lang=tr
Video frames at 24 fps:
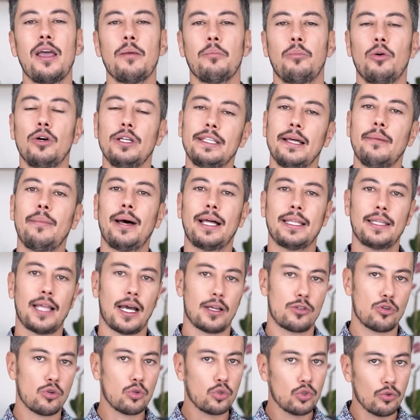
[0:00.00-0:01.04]
Bu arada ben
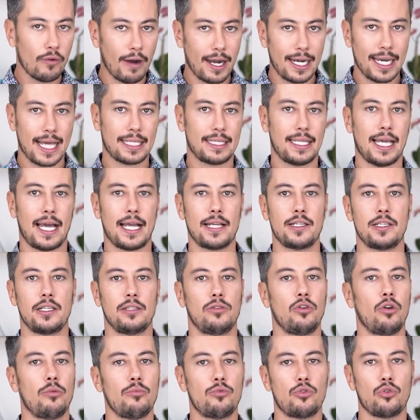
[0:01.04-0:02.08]
daha çok yuvarlak tercih
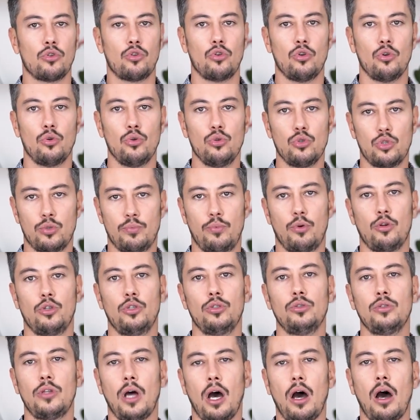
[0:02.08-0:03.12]
ediyorum. Çünkü üst
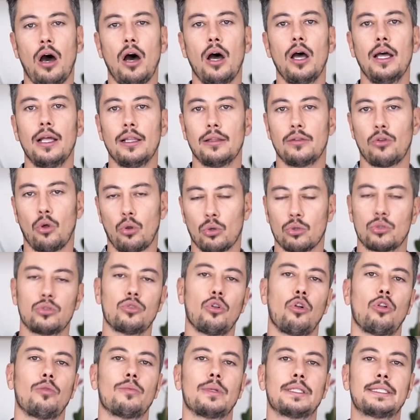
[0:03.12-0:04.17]
polün daha dolgun
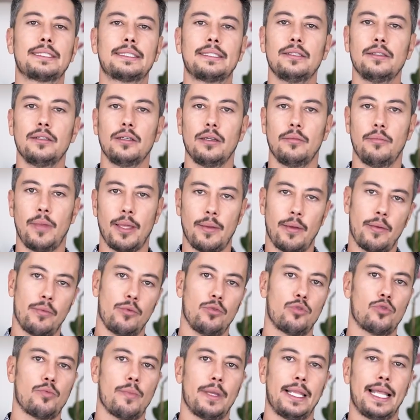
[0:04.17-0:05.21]
olması meme
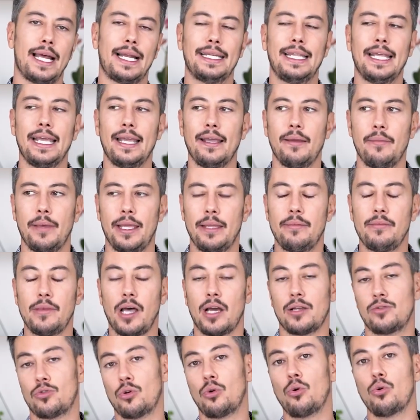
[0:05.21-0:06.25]
büyütmelerde benim
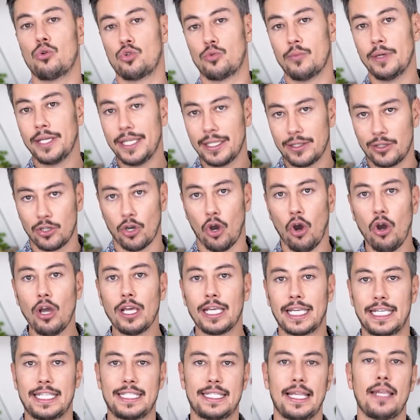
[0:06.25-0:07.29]
daha çok hoşuma gidiyor
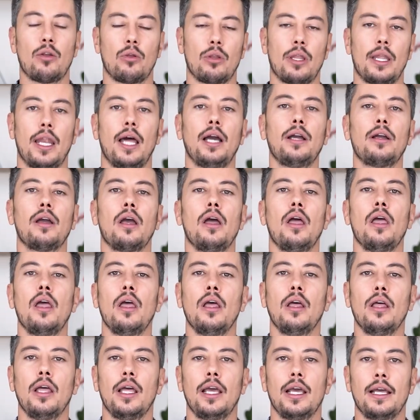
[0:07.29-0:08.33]
kişisel olarak.
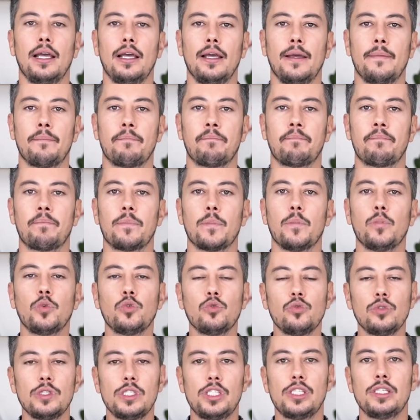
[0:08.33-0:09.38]

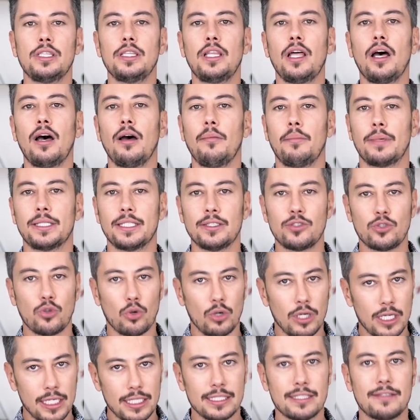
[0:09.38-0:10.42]
Bunun dışında bana
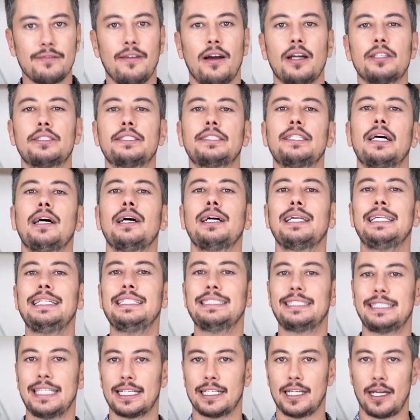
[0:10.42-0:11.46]
sorularınız varsa
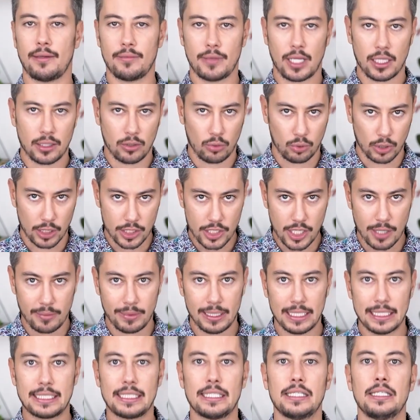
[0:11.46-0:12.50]
Instagram'dan da
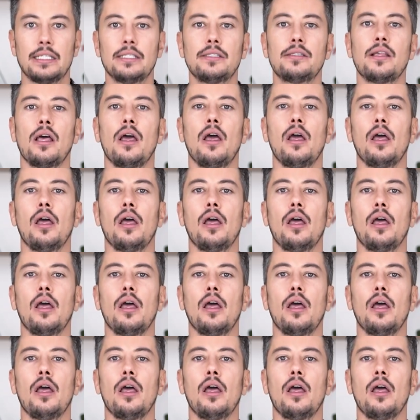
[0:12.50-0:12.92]
ulaşabilirsiniz.